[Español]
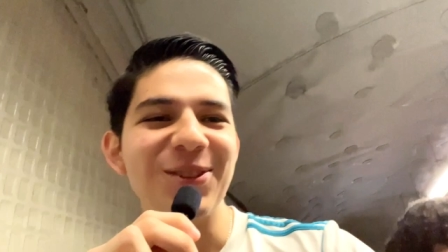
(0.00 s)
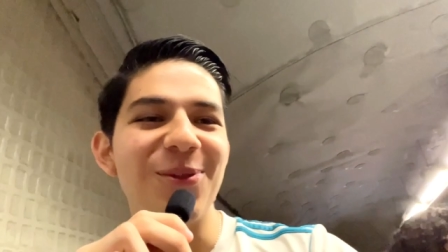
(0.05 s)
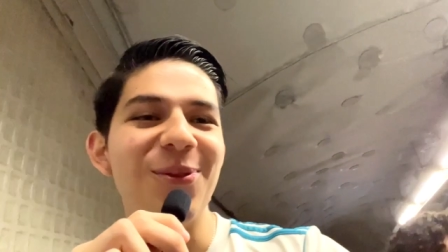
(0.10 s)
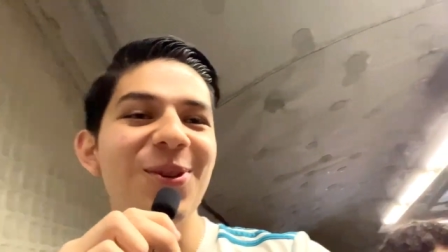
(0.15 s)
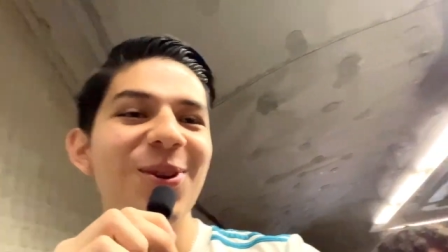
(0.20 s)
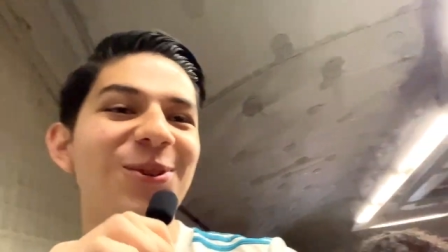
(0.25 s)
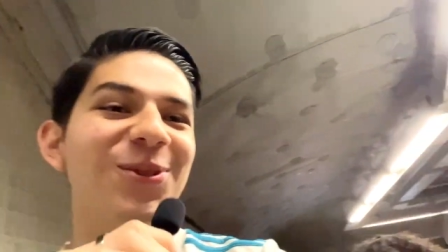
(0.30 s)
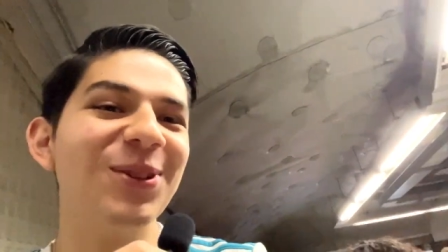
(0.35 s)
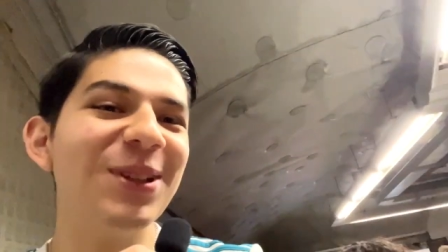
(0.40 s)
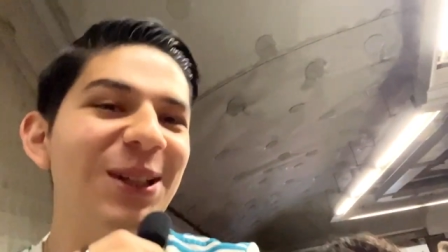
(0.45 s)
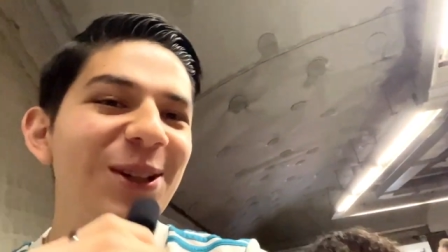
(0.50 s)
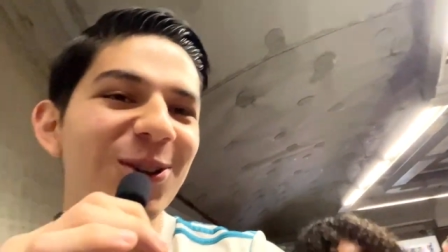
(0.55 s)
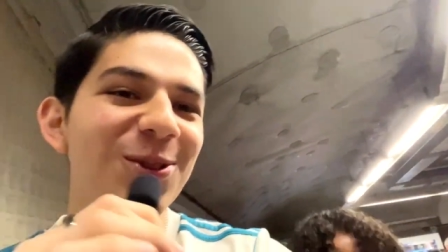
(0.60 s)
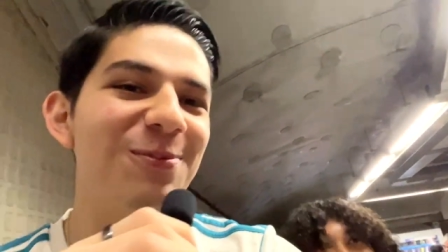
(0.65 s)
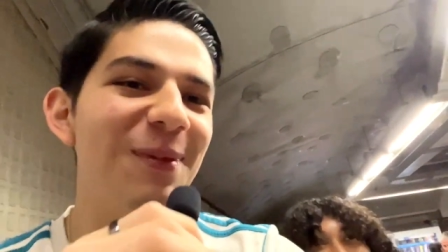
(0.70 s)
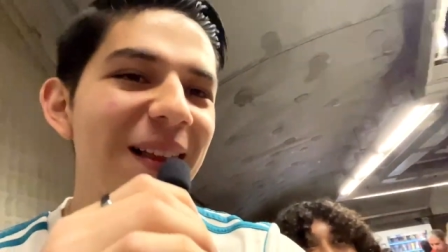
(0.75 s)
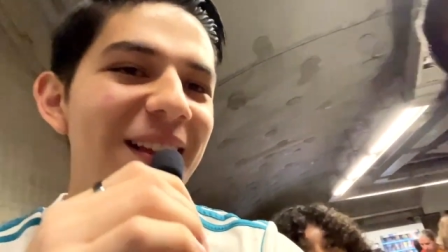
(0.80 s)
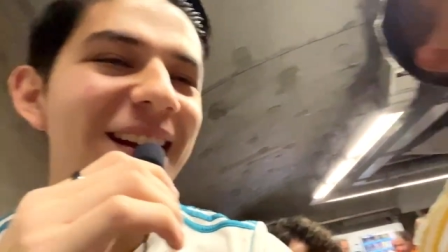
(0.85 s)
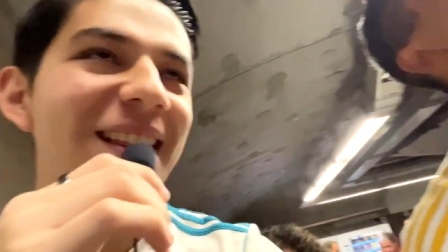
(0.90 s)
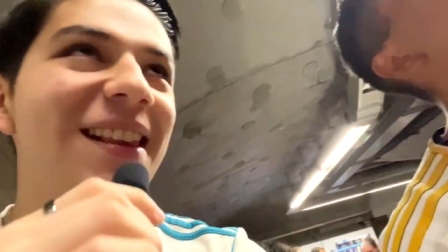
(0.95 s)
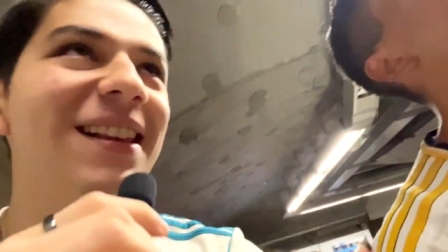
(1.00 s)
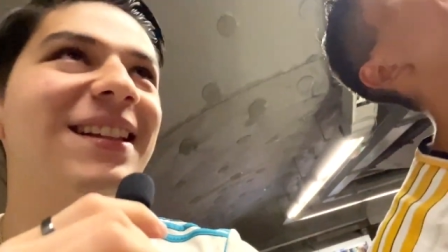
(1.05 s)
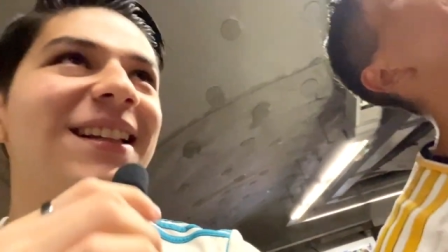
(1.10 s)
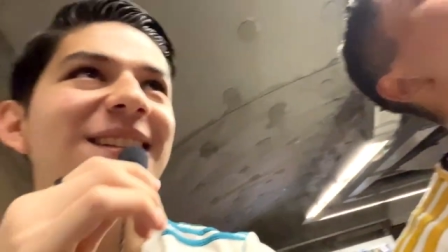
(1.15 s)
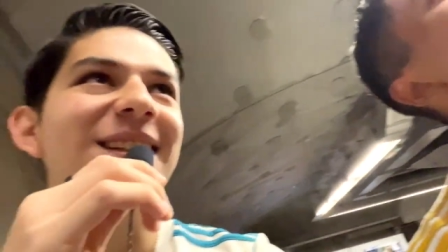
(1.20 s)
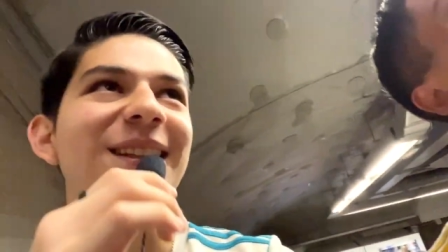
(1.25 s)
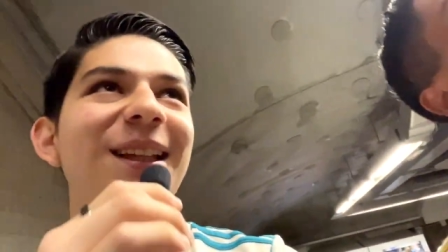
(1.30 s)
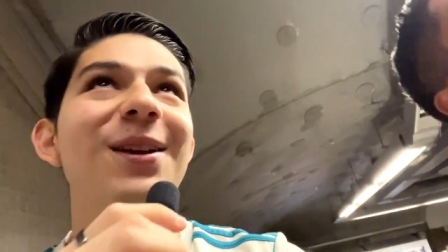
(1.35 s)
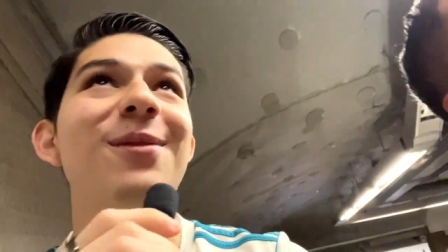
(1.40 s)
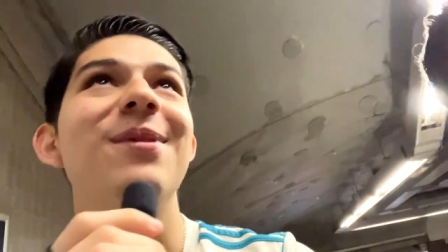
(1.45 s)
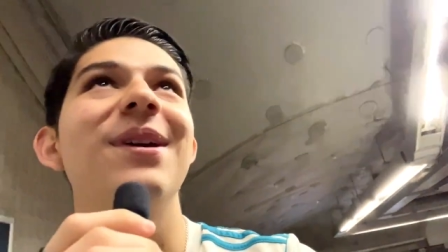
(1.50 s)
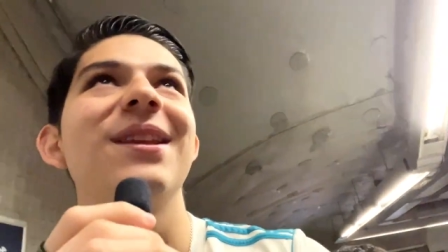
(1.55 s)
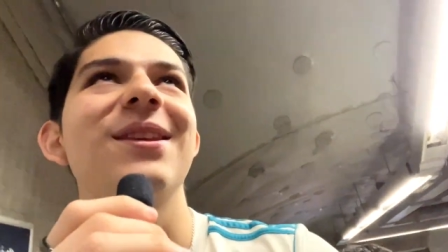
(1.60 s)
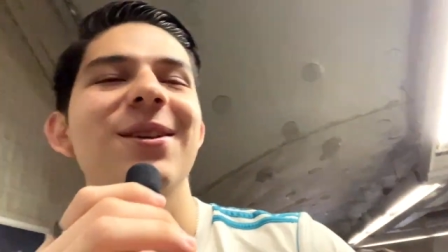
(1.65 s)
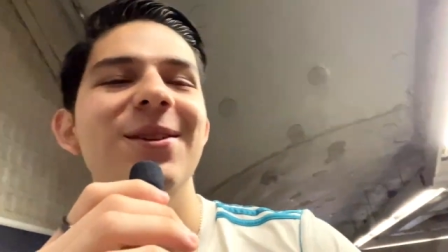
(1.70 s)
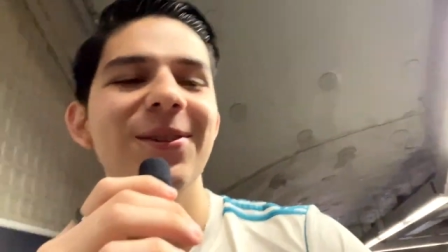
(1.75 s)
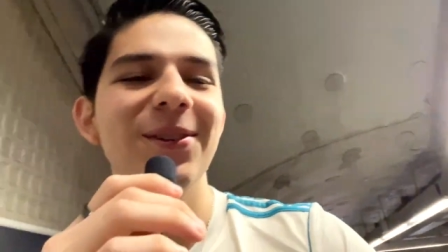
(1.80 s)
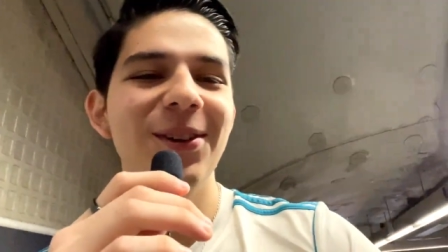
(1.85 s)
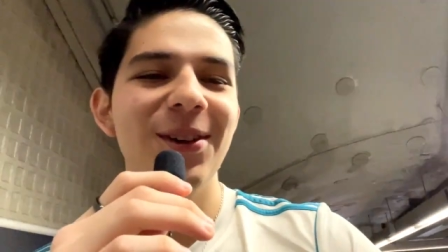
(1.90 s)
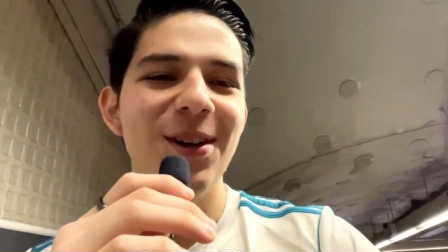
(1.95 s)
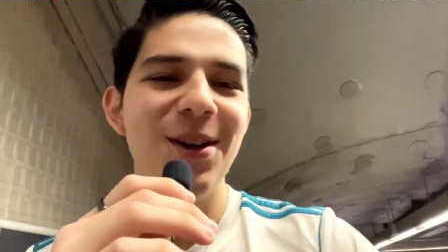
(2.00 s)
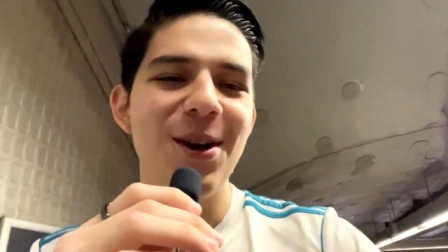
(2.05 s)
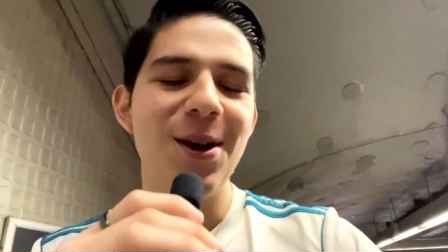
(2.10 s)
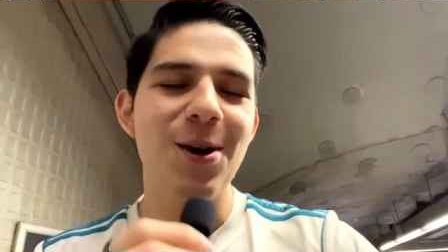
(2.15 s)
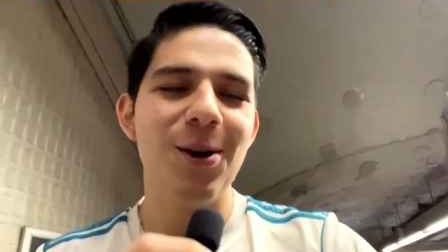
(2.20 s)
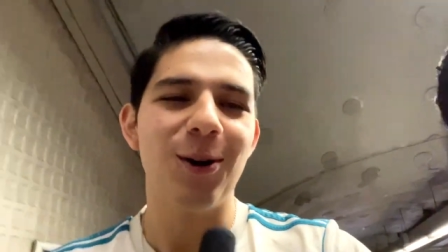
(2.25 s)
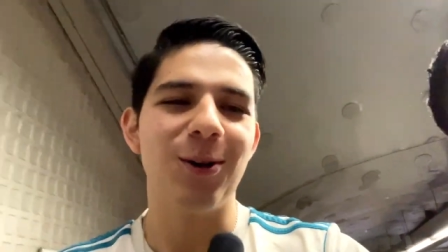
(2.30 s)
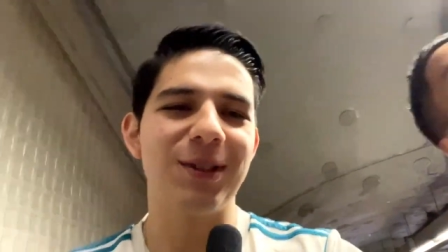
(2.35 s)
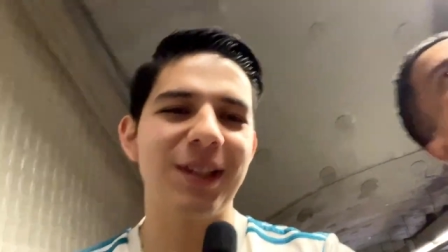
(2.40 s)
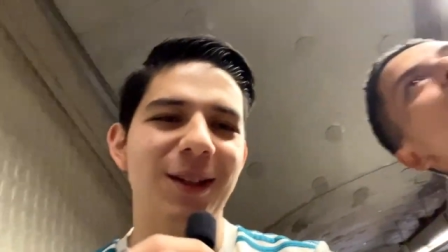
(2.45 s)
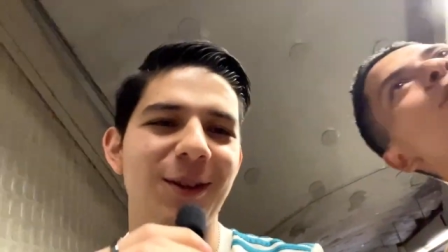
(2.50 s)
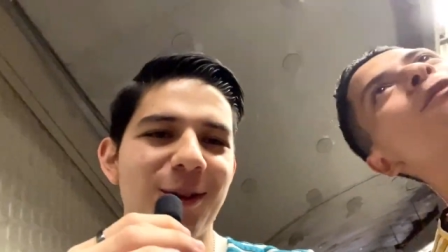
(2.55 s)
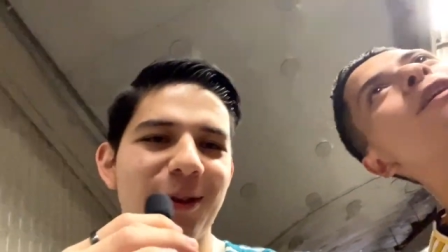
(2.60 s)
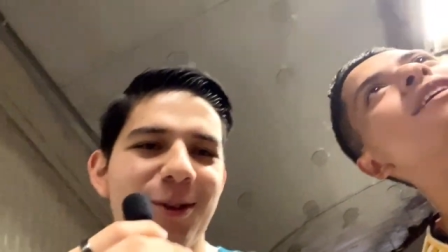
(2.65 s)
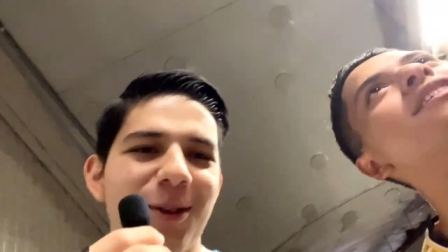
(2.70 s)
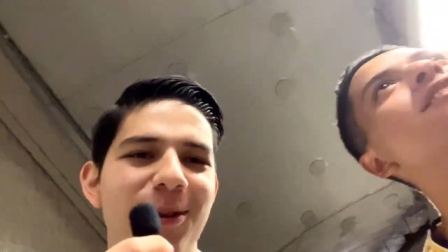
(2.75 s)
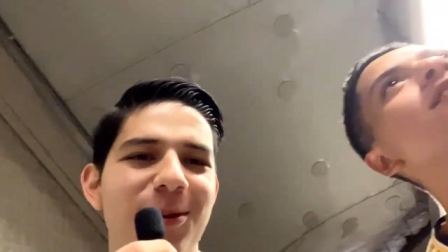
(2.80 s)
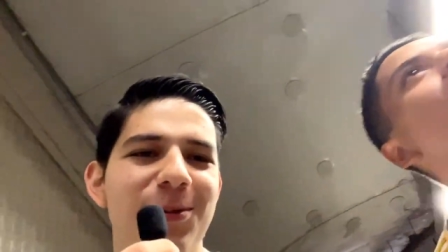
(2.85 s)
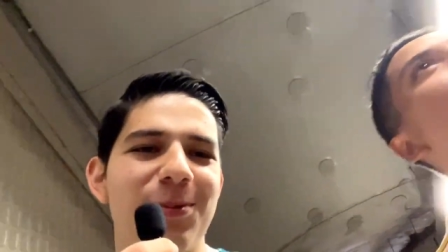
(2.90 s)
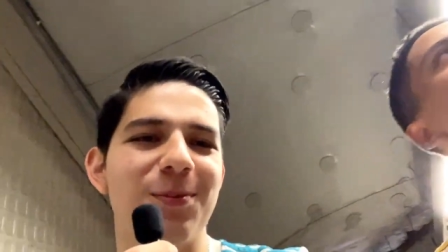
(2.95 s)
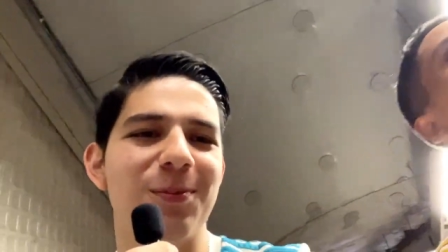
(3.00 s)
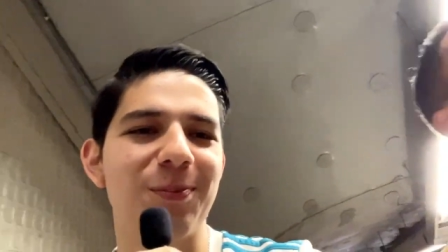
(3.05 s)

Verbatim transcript: Somos los únicos madridistas en el metro. O sea, nosotros